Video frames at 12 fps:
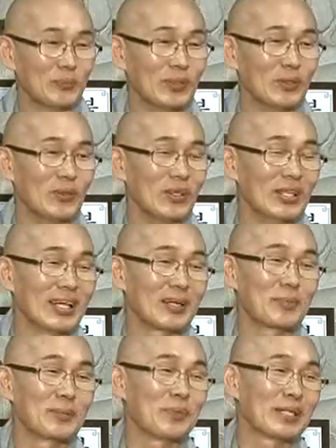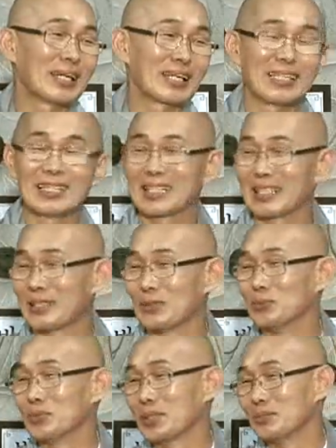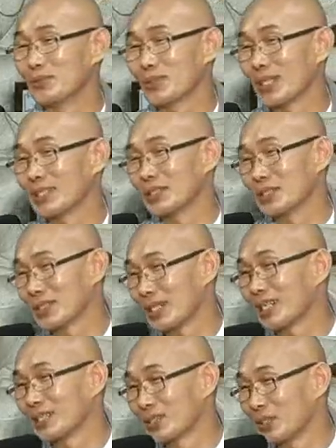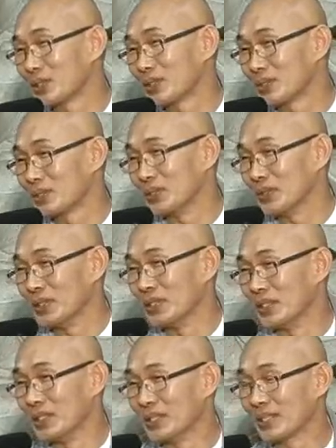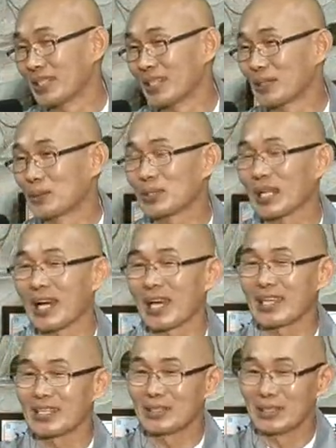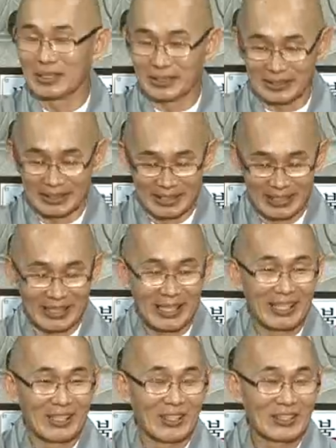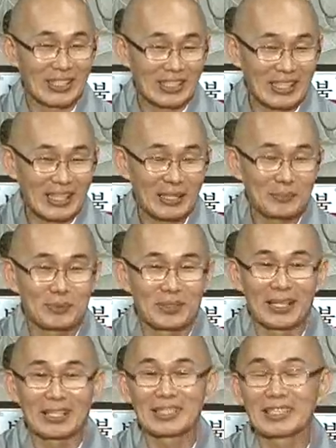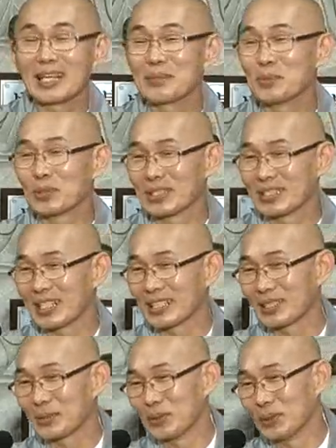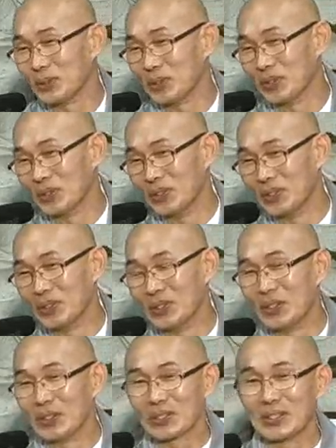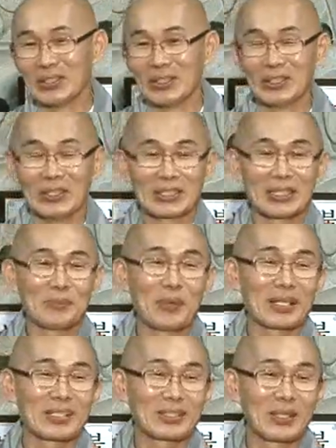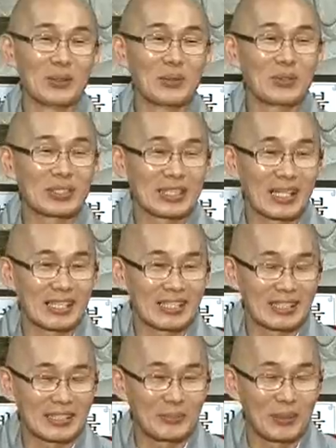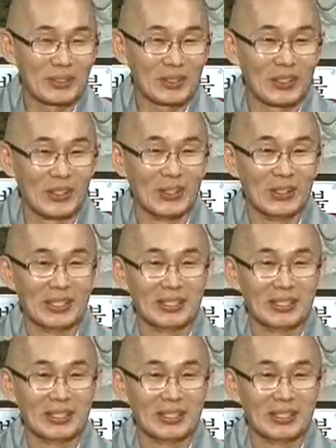뭐 워낙 밑바닥이니까 기름부터 물어야지 어떡하겠어요. 그러지? 그래도 다행인 거는 어쨌거나 불행 끝 행복 시작이고 그 실패 끝 성공 시작의 시점에서